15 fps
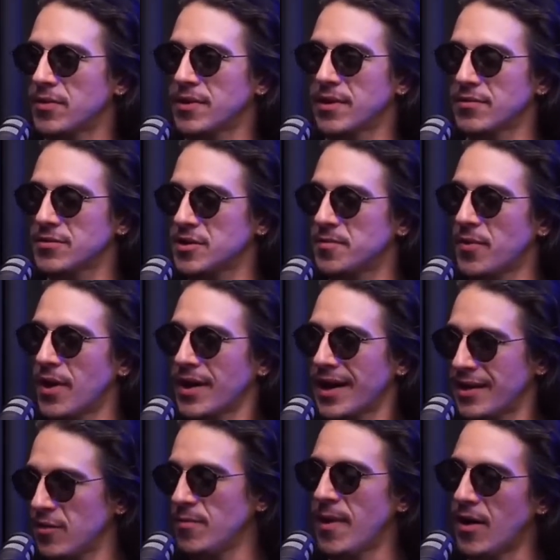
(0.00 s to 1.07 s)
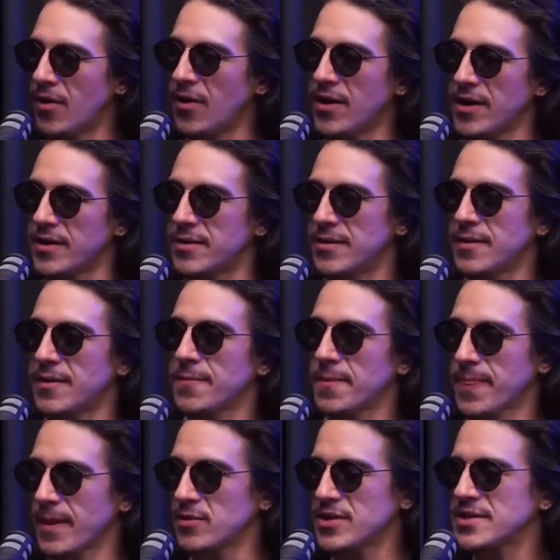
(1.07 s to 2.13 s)
Então, tipo, aquela uma hora,
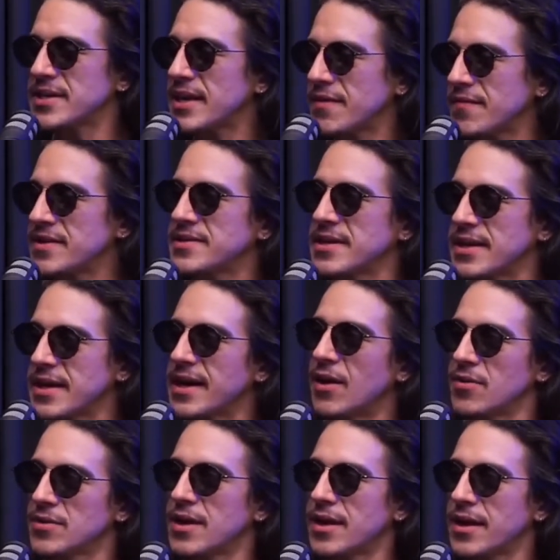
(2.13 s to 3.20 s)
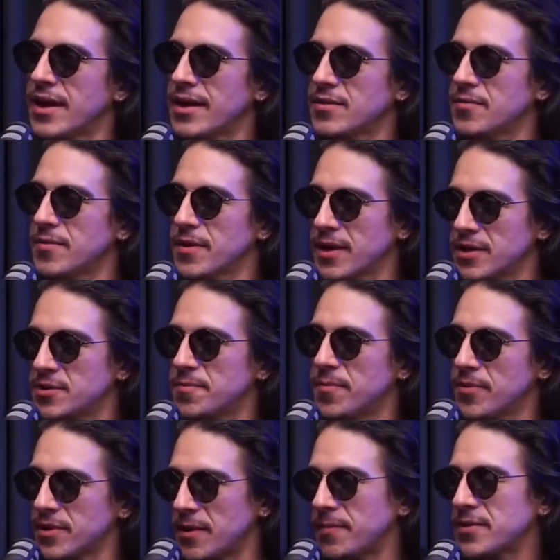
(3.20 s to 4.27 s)
eu já sei que vai ser legal, tá ligado? Porque, tipo,
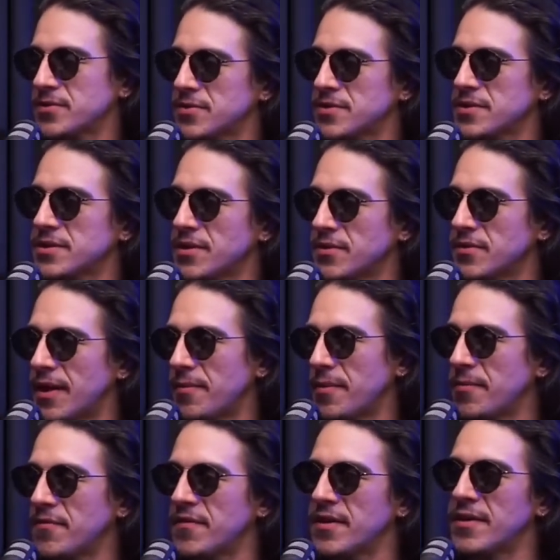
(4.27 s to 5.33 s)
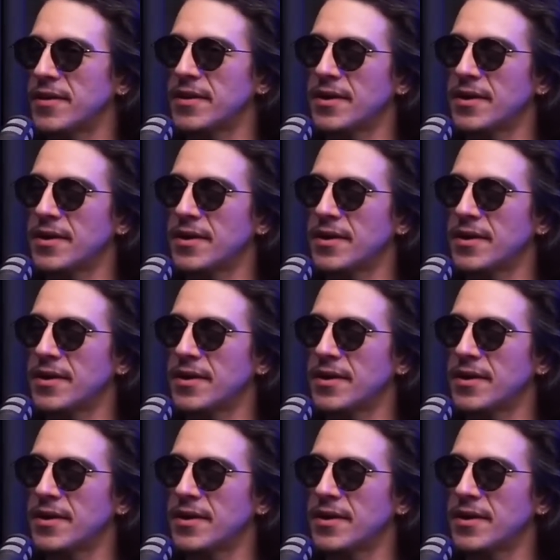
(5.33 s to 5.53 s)
pô, tem pessoas que estão indo lá para me ver.